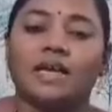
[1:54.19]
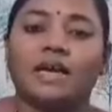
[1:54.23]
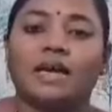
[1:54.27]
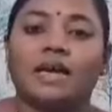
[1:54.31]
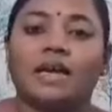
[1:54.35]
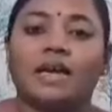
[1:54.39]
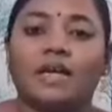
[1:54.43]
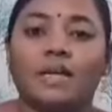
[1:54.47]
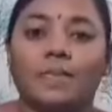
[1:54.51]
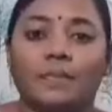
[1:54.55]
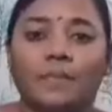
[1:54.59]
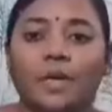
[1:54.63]

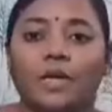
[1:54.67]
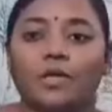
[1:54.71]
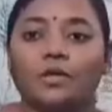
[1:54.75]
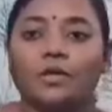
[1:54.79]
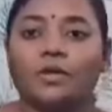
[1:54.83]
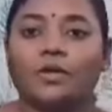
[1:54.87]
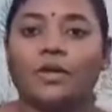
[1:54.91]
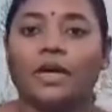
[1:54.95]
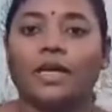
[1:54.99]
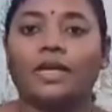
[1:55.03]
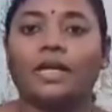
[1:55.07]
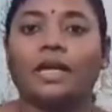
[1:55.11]
రకాల
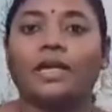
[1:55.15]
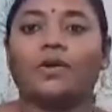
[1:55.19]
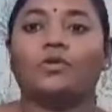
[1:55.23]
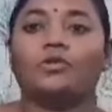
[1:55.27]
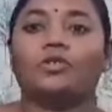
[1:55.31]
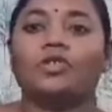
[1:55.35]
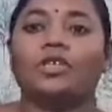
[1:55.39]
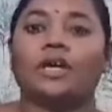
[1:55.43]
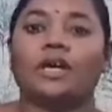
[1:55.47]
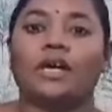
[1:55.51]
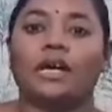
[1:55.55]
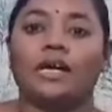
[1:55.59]
ఇబ్బందులు అంటే
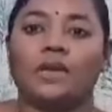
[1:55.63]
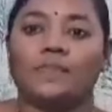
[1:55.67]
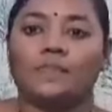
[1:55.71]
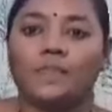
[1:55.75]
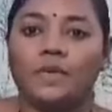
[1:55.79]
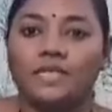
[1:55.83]
ఉద్యోగాలు